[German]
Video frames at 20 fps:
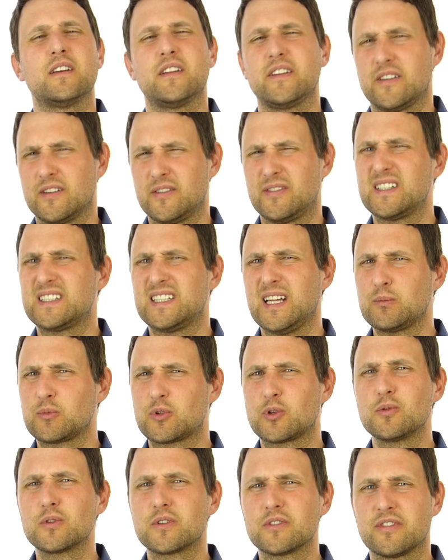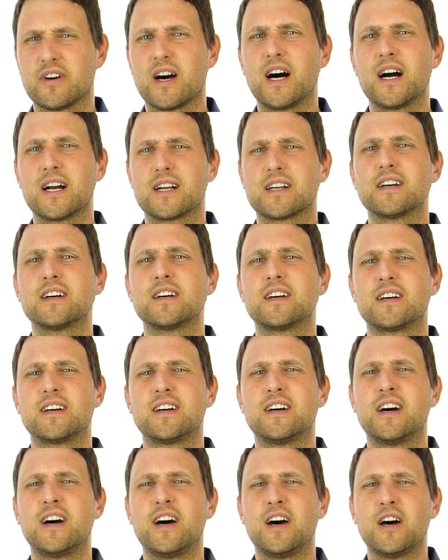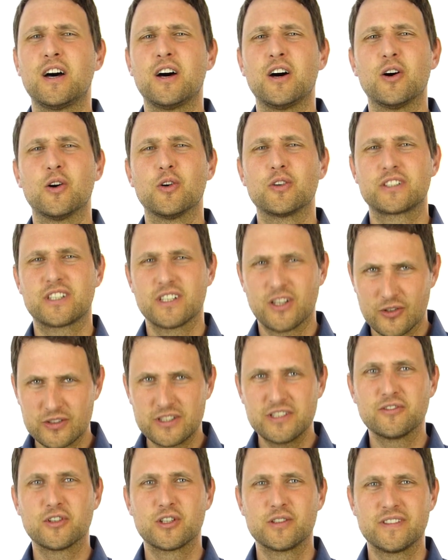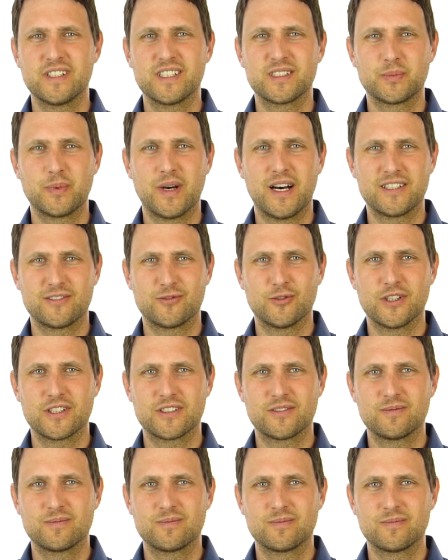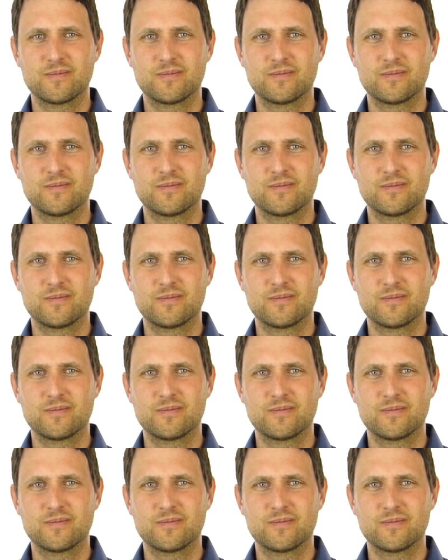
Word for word: Das ist eine verdammt gute Frage. Und genau die wollen wir jetzt beantworten.